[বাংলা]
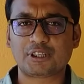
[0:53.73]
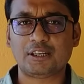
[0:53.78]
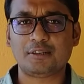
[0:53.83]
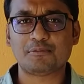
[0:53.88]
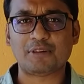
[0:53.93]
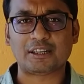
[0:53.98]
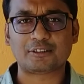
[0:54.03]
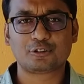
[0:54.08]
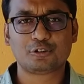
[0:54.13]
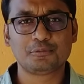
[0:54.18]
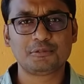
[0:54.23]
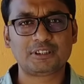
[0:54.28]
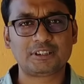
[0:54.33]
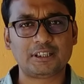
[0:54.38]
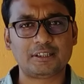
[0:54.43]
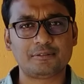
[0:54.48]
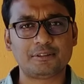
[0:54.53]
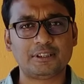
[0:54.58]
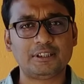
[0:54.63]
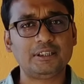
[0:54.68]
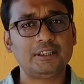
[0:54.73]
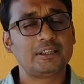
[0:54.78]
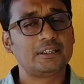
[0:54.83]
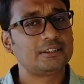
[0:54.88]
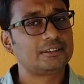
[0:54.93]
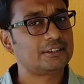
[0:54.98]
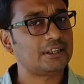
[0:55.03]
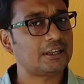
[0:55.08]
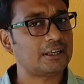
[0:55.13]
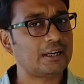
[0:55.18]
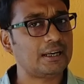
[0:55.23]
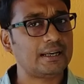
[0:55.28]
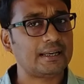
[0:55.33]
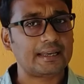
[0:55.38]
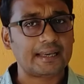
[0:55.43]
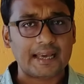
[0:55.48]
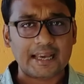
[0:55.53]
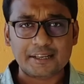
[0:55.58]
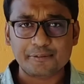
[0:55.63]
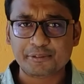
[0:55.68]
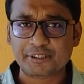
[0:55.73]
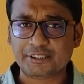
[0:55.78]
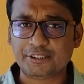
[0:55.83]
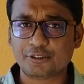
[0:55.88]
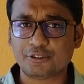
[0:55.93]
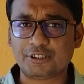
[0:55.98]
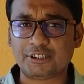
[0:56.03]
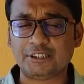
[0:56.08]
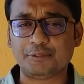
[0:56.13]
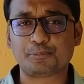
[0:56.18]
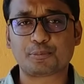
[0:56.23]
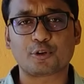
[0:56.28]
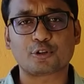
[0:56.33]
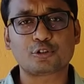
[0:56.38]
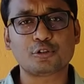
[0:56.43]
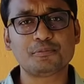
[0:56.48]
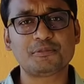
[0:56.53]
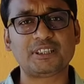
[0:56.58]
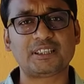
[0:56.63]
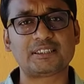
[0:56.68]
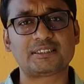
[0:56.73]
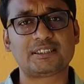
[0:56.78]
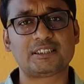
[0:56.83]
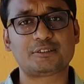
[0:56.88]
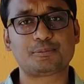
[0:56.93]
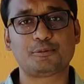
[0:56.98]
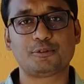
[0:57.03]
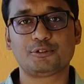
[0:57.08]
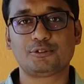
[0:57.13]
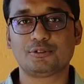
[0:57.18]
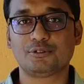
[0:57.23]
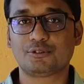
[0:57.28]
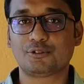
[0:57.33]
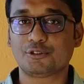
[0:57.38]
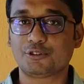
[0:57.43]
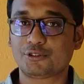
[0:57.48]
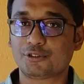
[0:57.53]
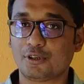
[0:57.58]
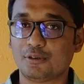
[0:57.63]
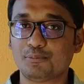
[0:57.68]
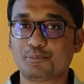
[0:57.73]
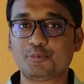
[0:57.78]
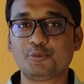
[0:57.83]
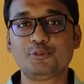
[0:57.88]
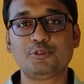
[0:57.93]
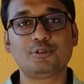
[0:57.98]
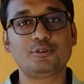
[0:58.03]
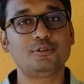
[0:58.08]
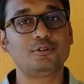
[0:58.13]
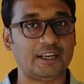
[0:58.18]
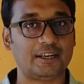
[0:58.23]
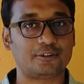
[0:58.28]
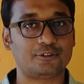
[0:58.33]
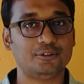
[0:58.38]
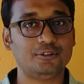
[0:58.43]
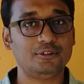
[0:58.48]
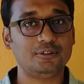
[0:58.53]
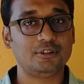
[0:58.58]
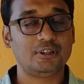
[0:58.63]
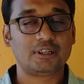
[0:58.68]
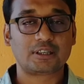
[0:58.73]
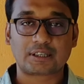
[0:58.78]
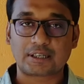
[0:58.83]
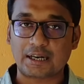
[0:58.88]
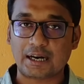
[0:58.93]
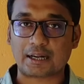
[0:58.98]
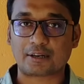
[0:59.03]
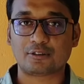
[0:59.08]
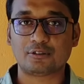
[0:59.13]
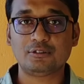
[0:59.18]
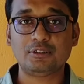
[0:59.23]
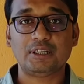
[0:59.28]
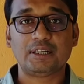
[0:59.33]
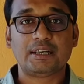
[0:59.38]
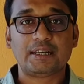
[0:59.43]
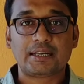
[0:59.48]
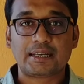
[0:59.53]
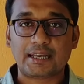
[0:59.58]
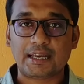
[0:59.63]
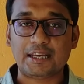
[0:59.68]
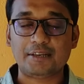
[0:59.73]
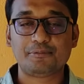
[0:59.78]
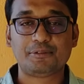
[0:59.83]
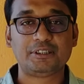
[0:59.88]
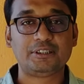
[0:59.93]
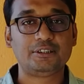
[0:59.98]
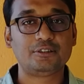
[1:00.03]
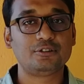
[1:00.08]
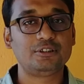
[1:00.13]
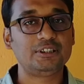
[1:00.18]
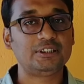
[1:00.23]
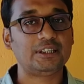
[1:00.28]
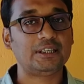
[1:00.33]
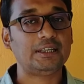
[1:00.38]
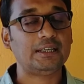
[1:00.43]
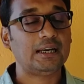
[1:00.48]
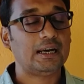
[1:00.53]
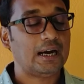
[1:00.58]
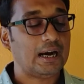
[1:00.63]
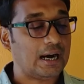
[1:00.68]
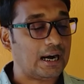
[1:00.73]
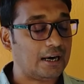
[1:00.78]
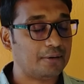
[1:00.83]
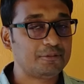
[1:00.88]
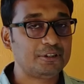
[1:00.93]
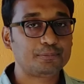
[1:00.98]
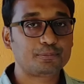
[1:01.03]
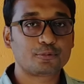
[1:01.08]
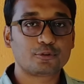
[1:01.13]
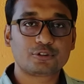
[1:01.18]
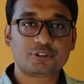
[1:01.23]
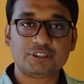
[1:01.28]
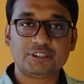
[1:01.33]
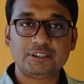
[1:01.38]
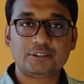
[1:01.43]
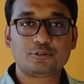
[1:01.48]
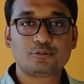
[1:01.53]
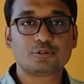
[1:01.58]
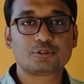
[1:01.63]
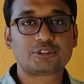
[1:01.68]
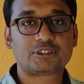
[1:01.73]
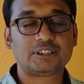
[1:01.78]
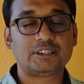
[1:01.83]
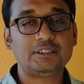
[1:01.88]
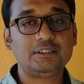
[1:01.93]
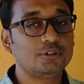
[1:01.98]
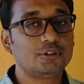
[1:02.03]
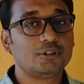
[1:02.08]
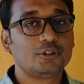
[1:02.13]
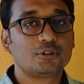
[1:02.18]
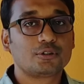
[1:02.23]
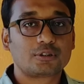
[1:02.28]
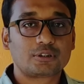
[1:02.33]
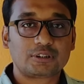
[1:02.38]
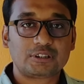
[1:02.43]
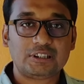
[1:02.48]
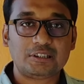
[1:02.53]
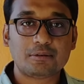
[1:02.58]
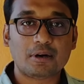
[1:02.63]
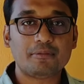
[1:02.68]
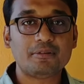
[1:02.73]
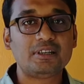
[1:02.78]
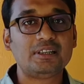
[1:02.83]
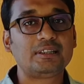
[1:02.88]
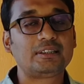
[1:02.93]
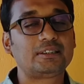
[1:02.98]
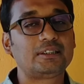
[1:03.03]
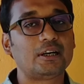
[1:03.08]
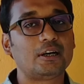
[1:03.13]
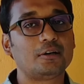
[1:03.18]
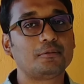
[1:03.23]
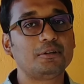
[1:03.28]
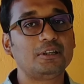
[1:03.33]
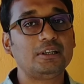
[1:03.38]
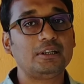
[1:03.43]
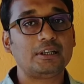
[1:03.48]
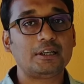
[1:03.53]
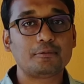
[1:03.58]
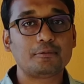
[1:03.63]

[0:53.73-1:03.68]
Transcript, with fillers: সালে মাধ্যমিক দেবে তারা এই ভিডিওটি প্রথম থেকে শেষ পর্যন্ত সম্পূর্ণ দেখো কারণ এই ভিডিওটিতে আমি প্রতিটি কোশ্চেন কিভাবে লিখতে হবে